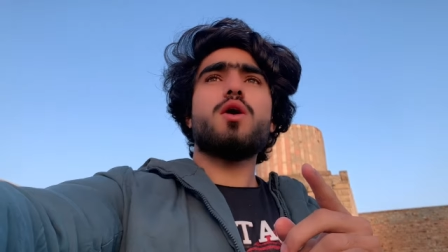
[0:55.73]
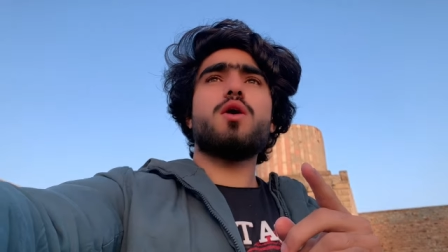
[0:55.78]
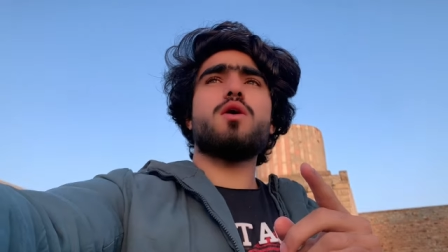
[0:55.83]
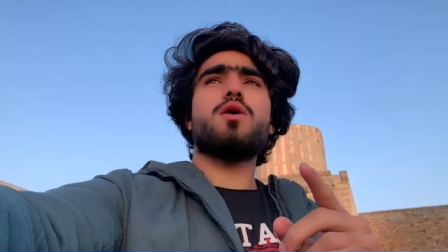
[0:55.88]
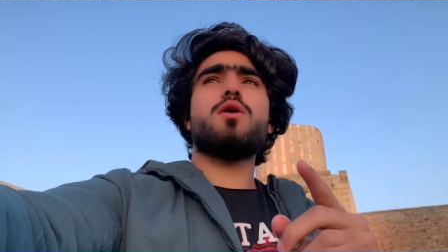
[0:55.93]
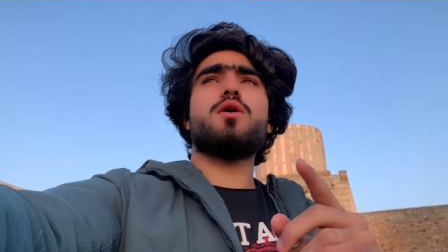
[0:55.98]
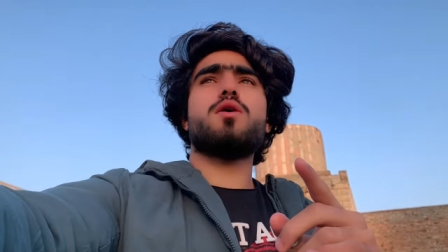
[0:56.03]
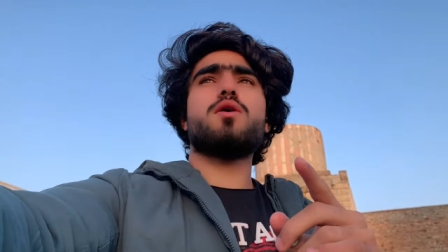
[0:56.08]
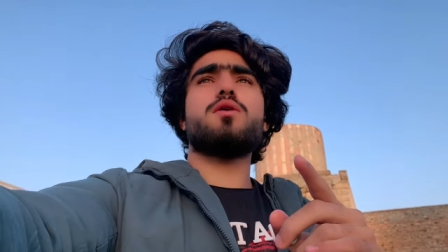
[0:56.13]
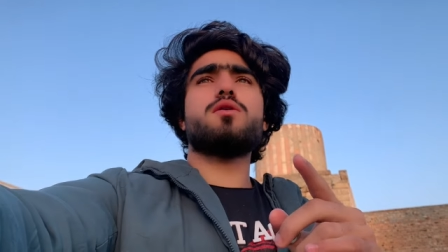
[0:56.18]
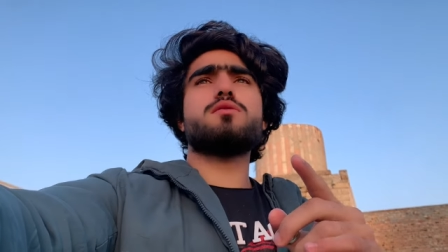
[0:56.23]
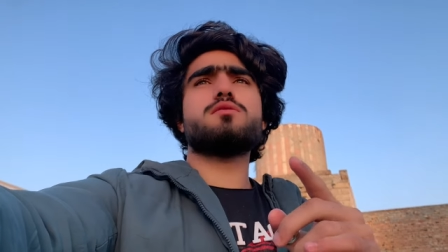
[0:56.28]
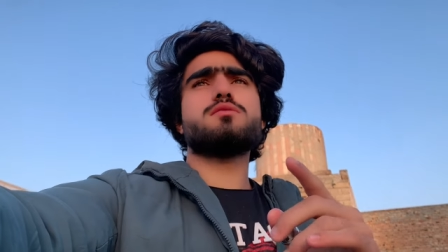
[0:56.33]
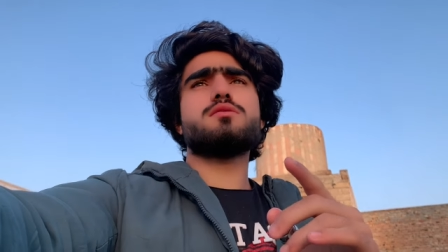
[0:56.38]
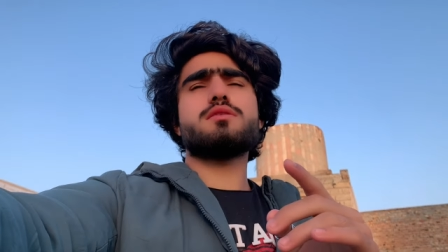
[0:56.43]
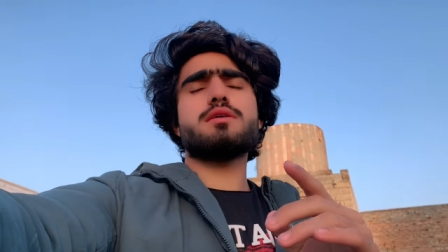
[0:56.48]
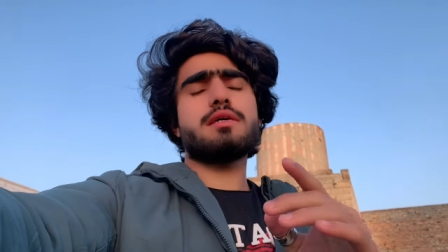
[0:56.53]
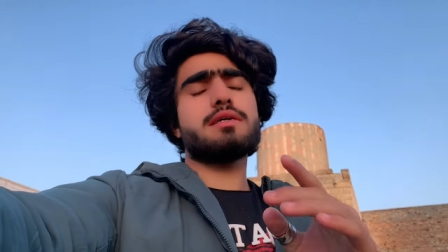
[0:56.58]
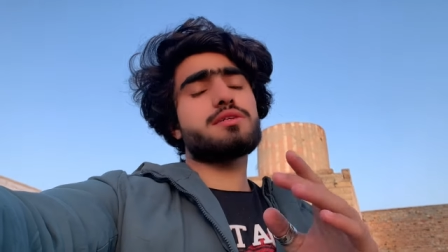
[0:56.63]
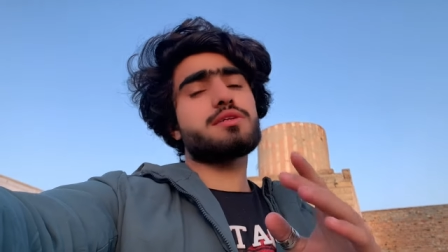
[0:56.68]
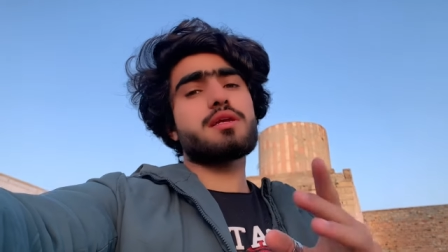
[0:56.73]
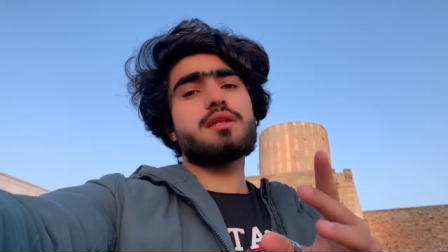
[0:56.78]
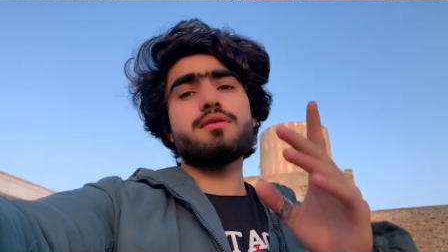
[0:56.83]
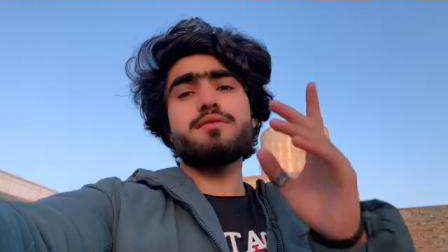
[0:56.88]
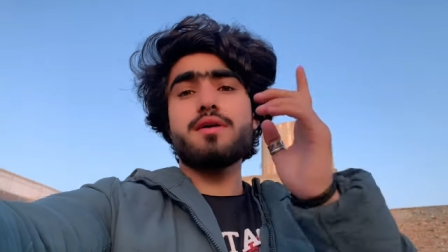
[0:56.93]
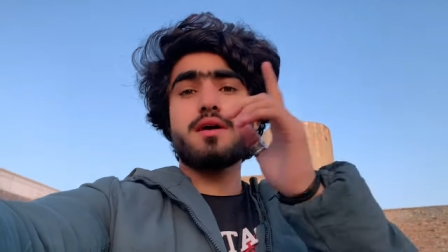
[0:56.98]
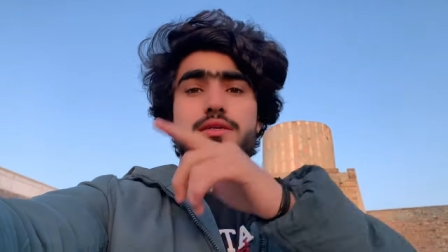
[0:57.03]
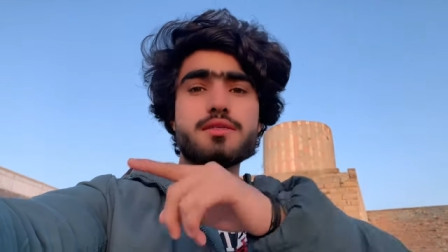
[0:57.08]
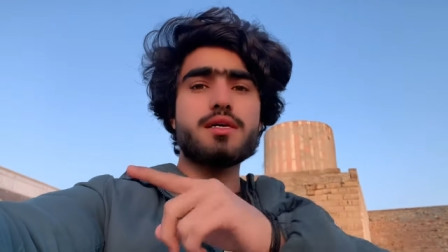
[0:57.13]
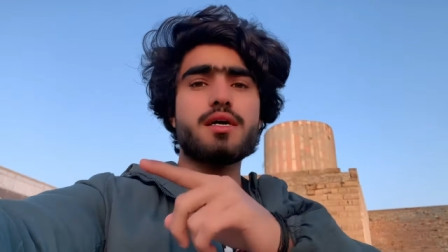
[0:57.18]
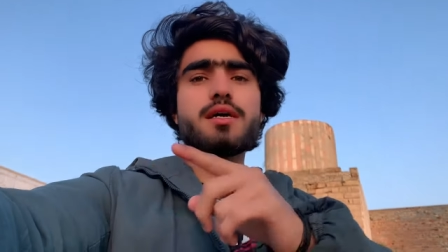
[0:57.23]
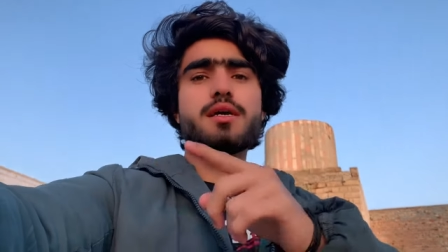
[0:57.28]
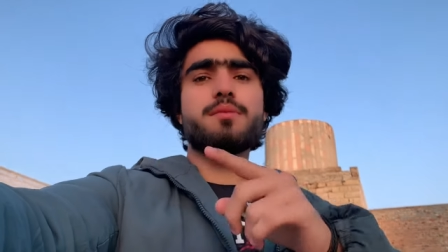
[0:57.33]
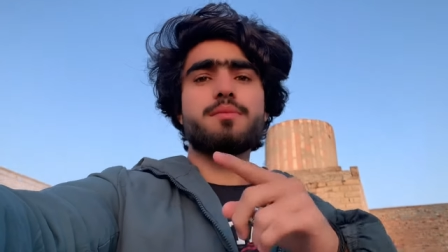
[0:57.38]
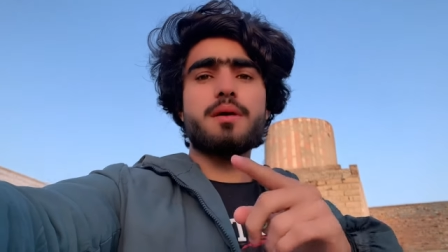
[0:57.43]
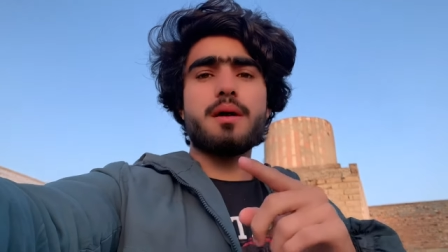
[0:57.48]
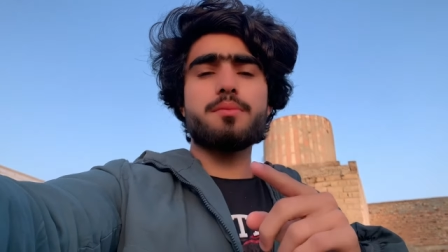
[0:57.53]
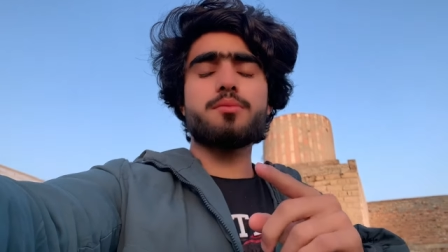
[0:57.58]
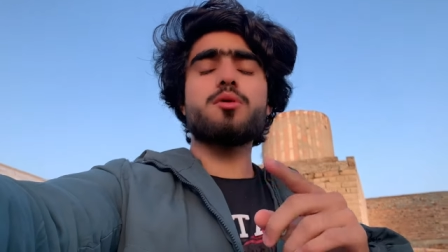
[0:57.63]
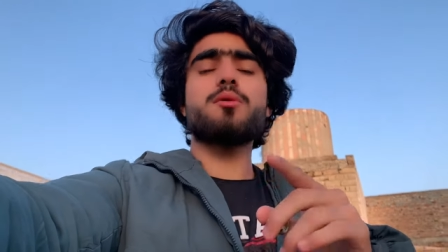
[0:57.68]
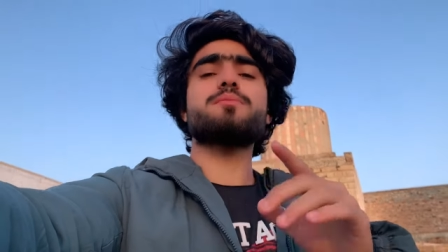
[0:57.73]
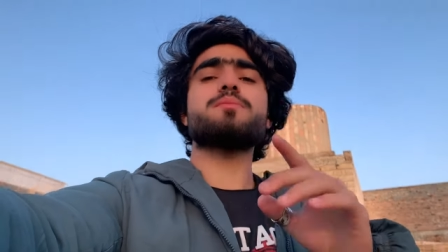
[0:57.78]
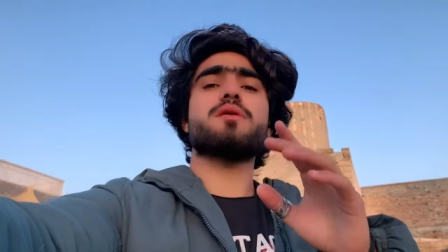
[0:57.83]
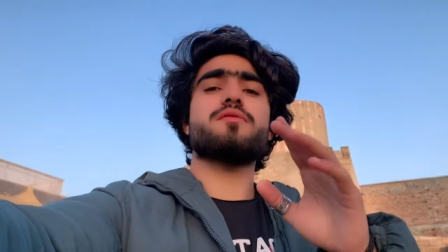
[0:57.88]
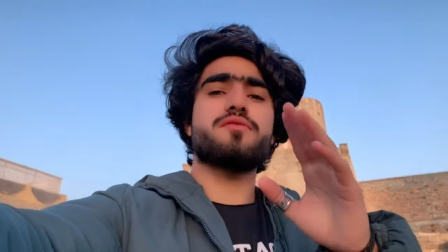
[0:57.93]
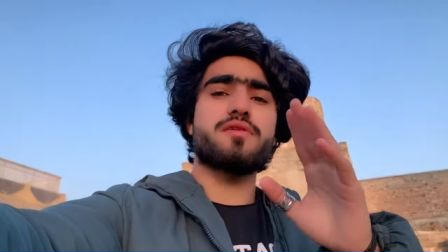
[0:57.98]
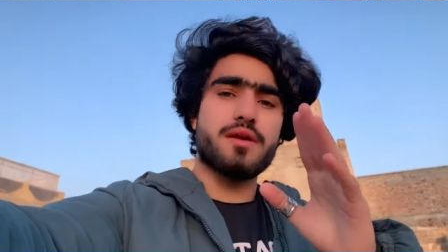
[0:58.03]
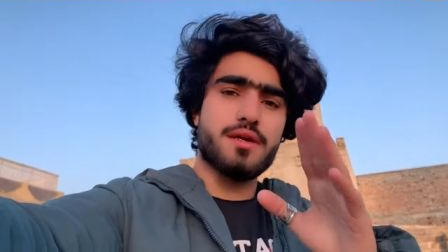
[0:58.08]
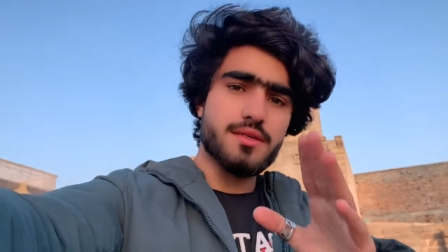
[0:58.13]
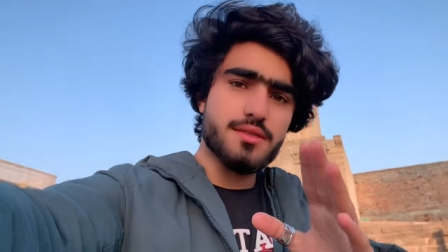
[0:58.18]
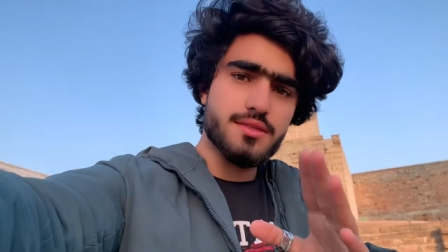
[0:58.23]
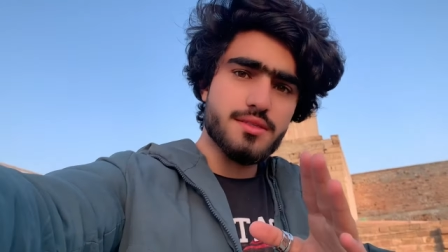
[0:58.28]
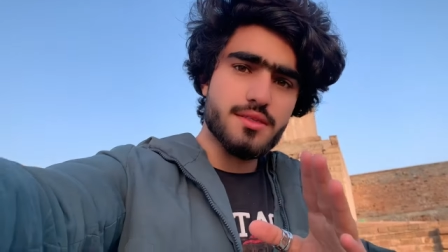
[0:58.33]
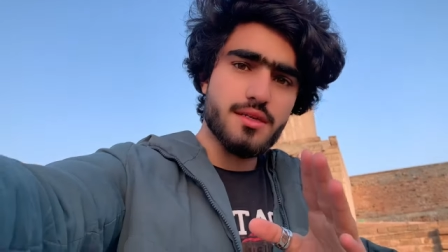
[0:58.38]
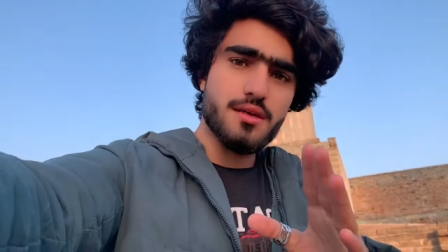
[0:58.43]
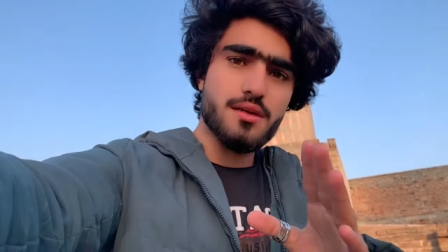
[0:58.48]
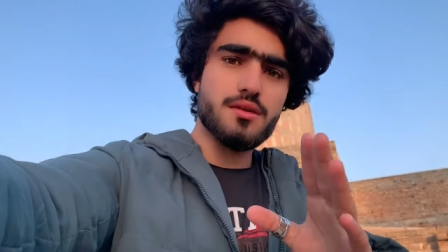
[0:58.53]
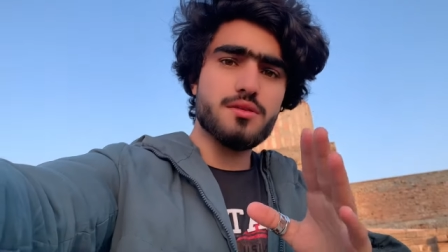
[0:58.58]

और इन वहाँ जाके मैं आपको अपने फ्रेंड्स से